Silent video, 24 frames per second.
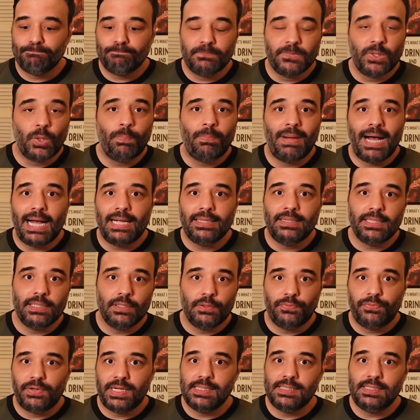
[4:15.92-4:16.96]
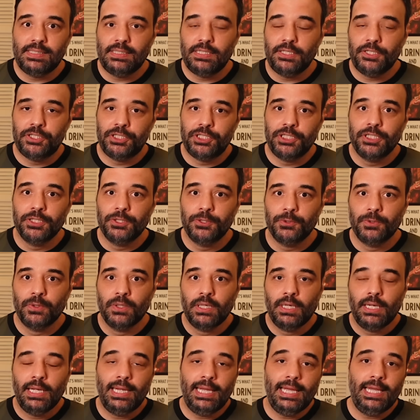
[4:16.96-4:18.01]
não batem, não fazem sentido.
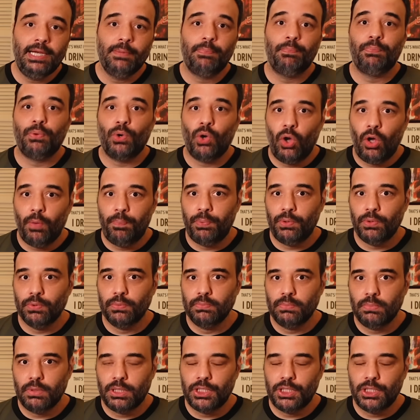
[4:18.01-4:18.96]
Ele próprio,